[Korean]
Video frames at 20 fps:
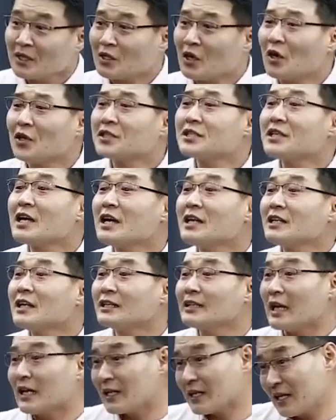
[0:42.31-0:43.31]

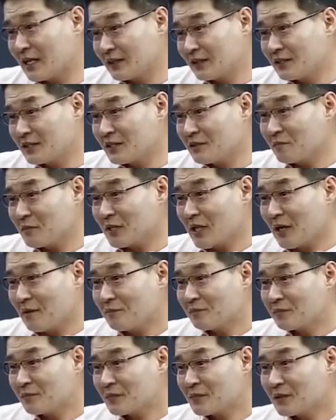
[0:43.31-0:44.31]
러시아인의 나라라는 뜻입니다.
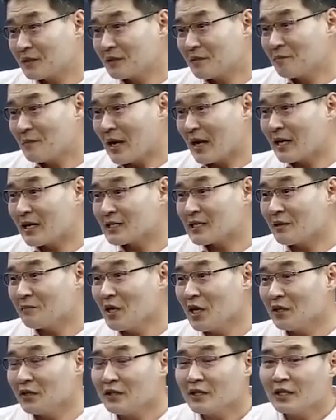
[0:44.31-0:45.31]

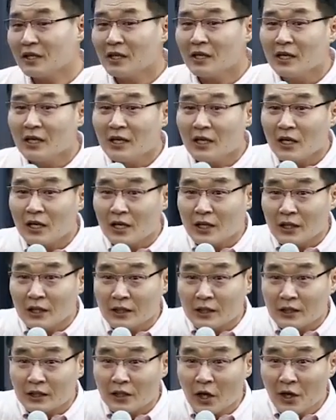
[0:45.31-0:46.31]
말하자면
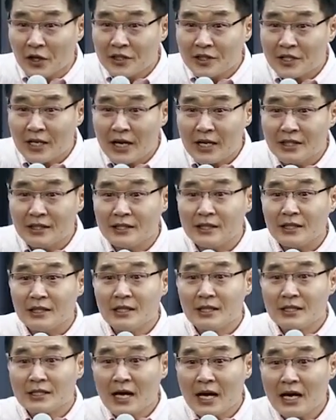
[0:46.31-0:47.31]

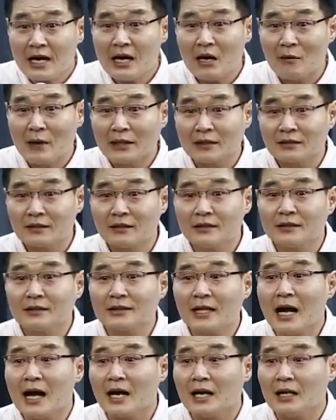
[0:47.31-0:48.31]
러시아인들이
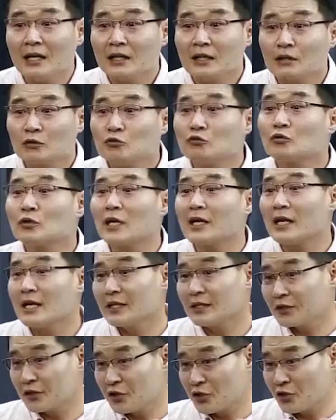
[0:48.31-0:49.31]
살아왔던 땅,
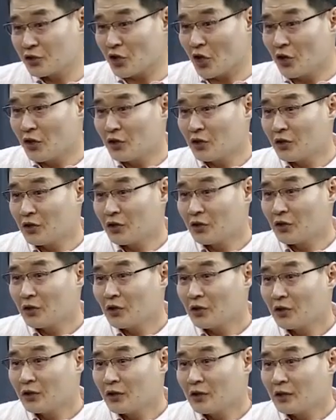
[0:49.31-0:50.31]
국가라는 뜻이죠.
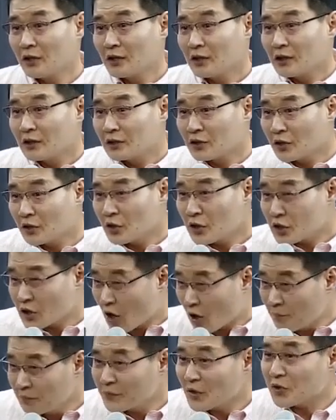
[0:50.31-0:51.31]
그거를
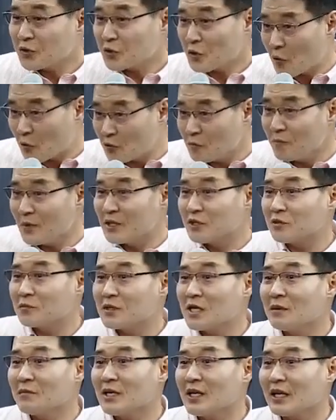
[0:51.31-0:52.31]
좀 더 조금만
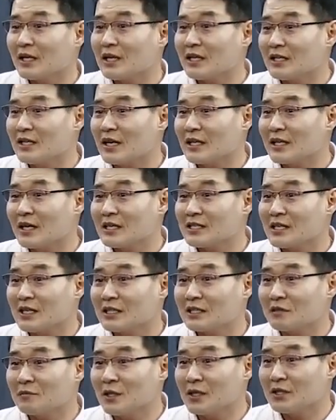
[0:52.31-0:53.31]
좀 세밀하게
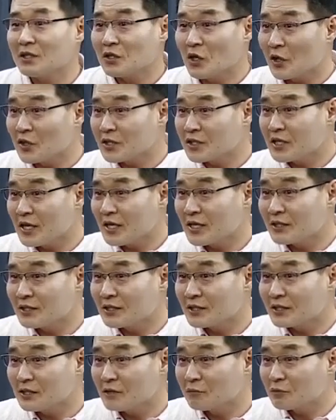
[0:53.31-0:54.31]
이야기하자 그러면
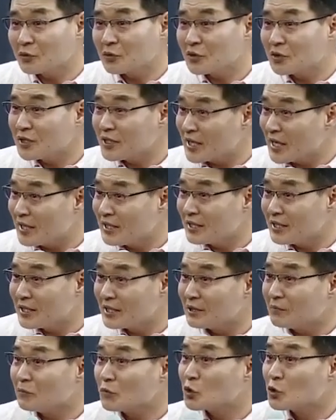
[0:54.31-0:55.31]
러시아인들을 부르는 옛
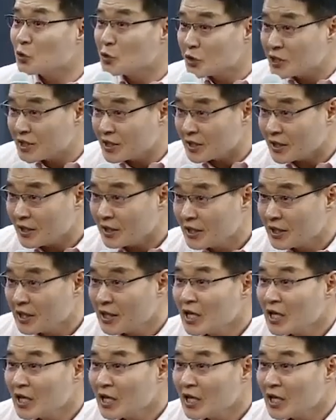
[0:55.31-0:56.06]
이름 루시,